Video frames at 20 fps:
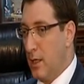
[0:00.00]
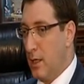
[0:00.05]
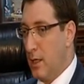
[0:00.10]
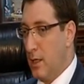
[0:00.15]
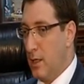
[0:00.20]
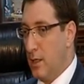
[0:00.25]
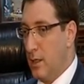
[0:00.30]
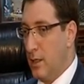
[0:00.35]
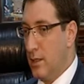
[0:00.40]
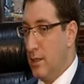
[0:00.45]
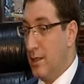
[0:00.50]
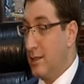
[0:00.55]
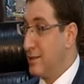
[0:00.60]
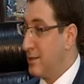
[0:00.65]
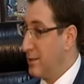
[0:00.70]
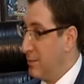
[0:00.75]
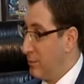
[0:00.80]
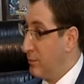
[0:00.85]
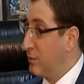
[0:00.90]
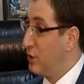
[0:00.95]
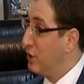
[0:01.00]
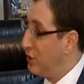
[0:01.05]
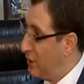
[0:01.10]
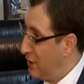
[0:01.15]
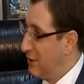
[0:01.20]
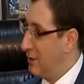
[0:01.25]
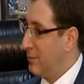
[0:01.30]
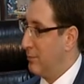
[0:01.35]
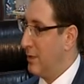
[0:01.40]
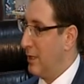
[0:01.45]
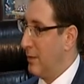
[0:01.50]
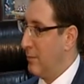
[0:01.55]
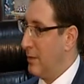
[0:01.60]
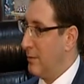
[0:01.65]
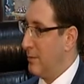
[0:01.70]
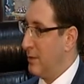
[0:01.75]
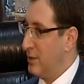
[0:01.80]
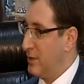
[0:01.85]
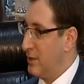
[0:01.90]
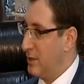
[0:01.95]
e, yatırım, dış yatırım da
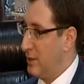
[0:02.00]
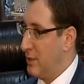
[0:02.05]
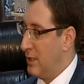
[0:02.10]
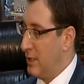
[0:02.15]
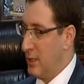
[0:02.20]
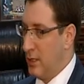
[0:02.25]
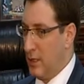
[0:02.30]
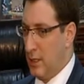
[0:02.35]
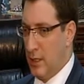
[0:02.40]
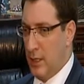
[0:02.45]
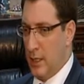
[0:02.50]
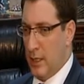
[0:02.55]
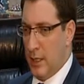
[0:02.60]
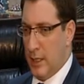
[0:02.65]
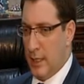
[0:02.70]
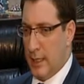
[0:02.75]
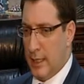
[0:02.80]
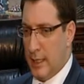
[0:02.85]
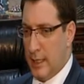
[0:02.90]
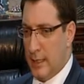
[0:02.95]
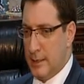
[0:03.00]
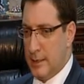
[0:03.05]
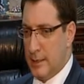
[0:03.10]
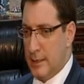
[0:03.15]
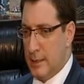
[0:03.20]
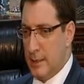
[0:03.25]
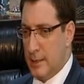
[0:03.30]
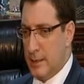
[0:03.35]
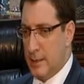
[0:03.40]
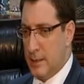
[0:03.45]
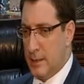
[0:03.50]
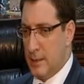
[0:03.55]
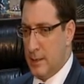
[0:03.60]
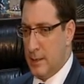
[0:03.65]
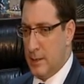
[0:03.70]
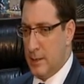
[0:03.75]
almaya başladılar. Yani e,